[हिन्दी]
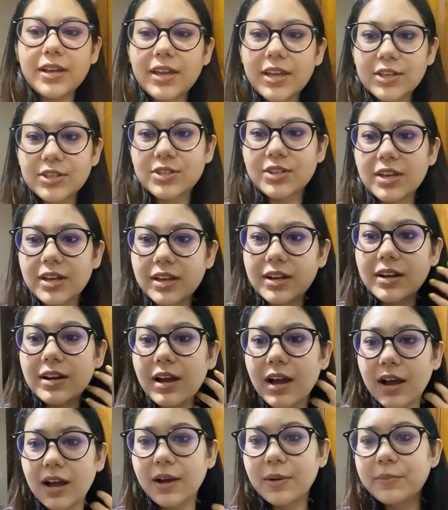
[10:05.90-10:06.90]
किचन
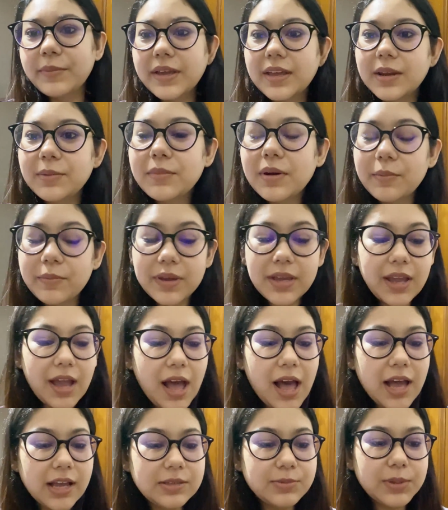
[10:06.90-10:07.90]
uh, मेरी मम्मी
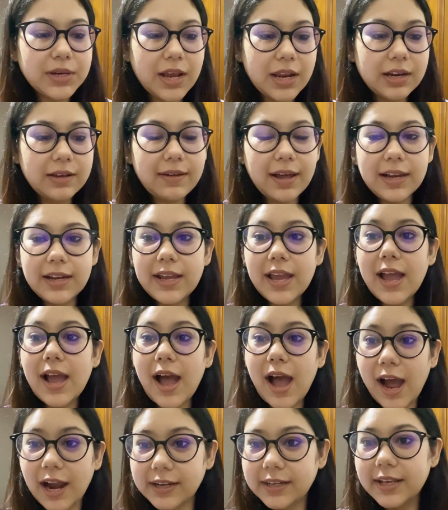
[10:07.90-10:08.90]
आज बनाने वाली है
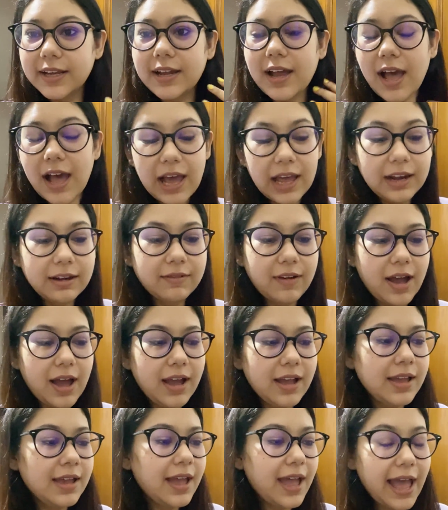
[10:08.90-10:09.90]
आटे का हलवा
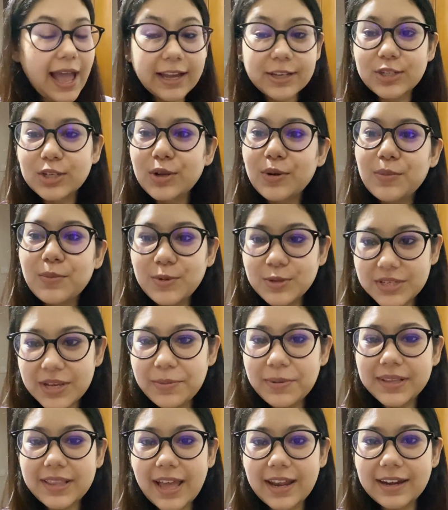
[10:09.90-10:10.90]
एक्चुअली वो मुझे
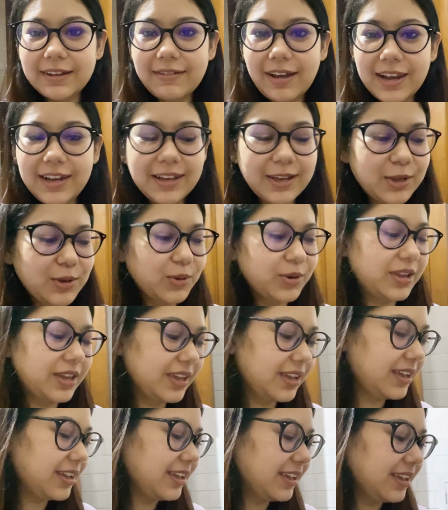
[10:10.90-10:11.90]
बताने वाली है
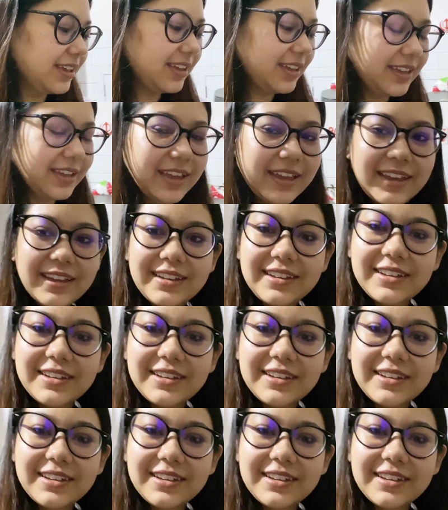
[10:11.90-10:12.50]
क्योंकि ये